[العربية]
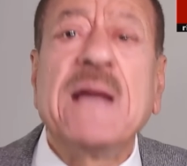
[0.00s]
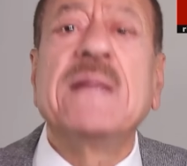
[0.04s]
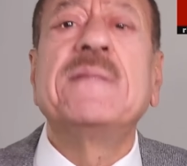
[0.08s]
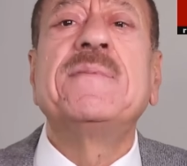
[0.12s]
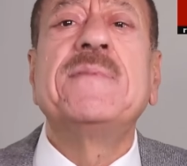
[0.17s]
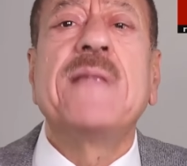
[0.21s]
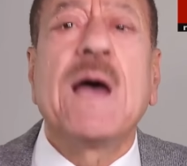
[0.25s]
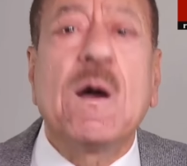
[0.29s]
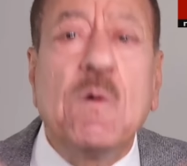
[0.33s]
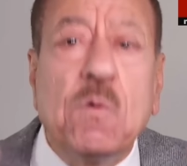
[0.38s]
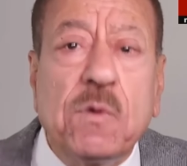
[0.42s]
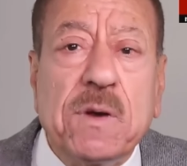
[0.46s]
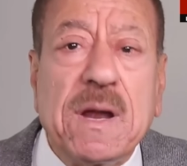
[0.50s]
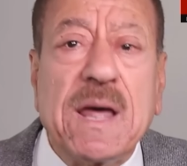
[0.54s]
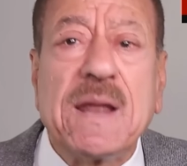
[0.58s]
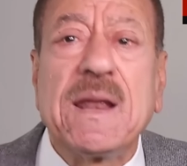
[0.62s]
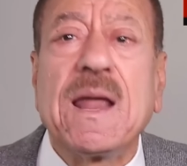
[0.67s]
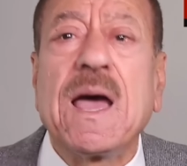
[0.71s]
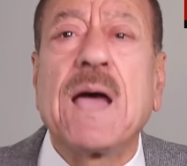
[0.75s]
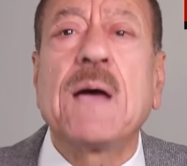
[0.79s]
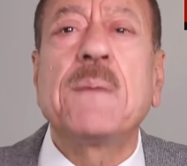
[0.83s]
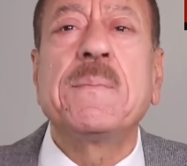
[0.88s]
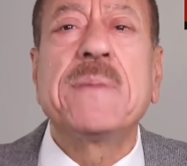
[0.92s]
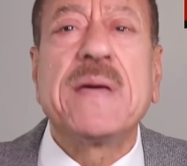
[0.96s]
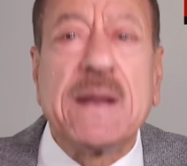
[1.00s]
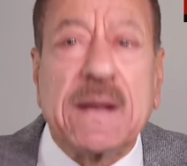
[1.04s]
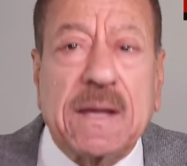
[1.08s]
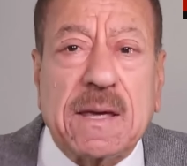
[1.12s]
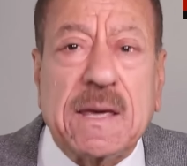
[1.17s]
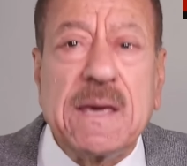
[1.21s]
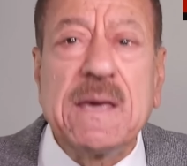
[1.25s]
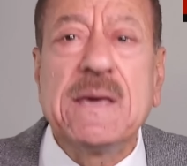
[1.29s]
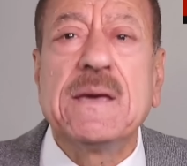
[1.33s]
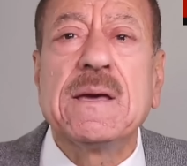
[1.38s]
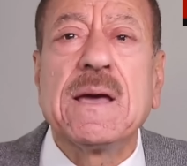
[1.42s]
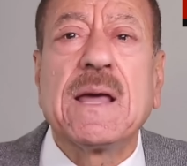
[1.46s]
الدولة
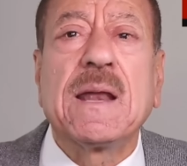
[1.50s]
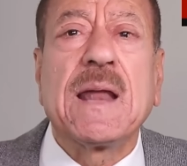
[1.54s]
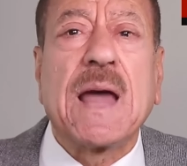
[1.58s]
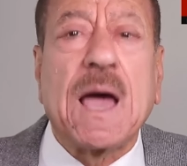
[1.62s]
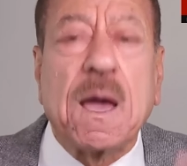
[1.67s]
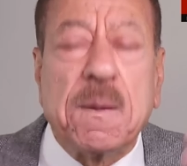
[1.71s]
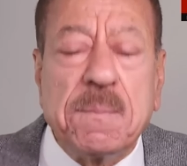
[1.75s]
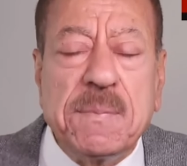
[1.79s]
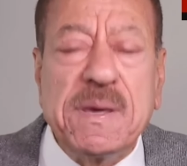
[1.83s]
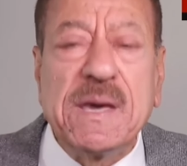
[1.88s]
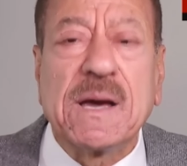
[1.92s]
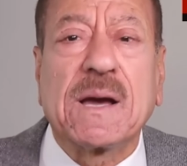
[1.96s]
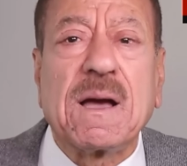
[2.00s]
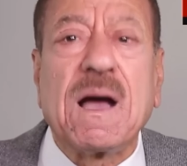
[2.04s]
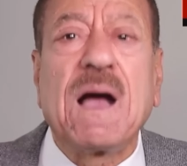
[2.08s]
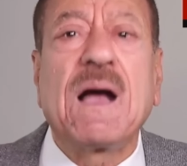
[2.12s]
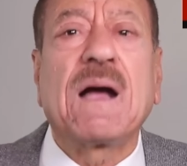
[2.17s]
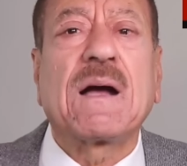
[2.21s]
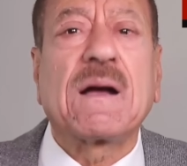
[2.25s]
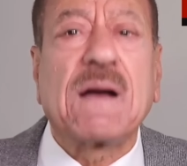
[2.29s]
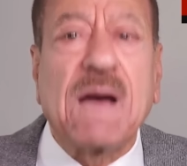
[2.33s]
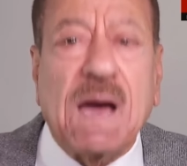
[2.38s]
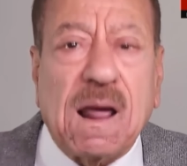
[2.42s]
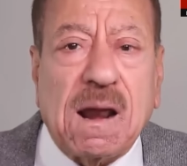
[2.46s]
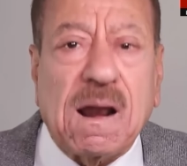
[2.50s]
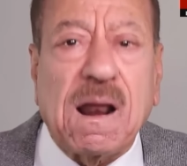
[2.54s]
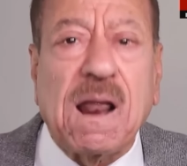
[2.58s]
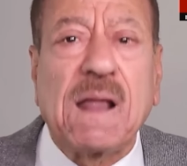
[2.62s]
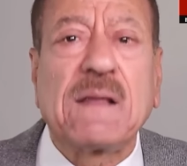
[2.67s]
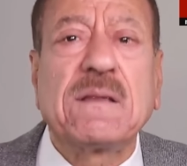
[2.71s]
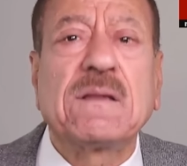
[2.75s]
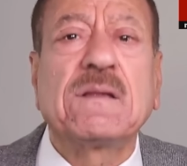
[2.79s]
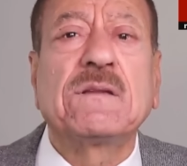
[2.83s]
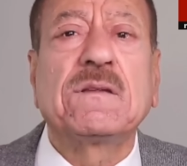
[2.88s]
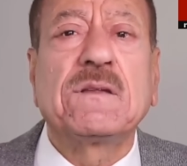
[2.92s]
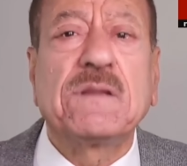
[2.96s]
الأمريكية العميقة
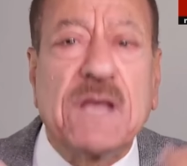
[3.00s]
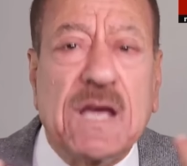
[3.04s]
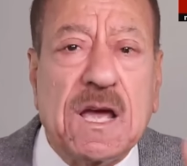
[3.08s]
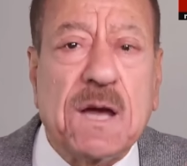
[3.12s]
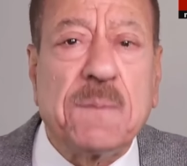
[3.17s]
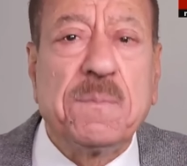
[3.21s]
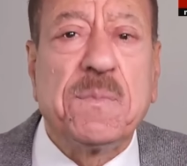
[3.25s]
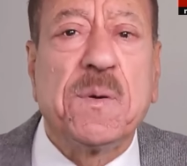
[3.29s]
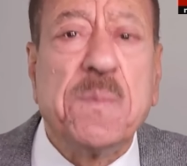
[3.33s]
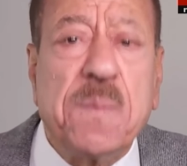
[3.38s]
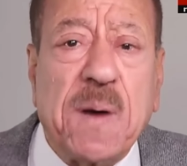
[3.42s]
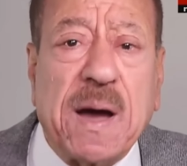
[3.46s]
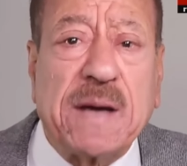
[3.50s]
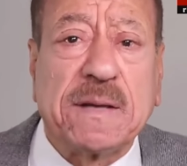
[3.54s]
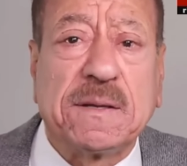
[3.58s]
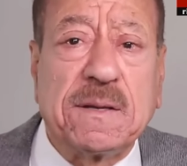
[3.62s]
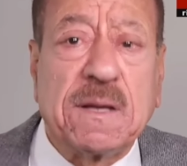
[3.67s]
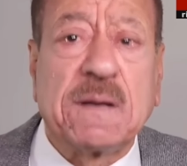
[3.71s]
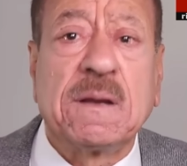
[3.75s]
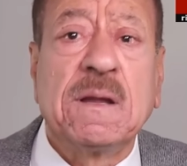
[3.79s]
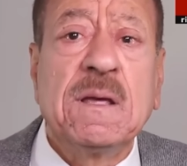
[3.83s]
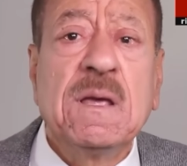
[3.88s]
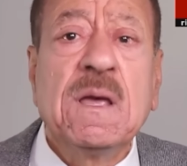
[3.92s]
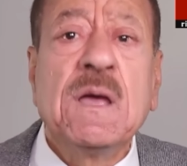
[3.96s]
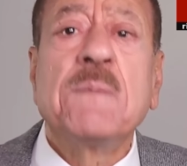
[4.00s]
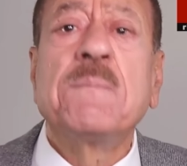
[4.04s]
قررت تطيح ببايدن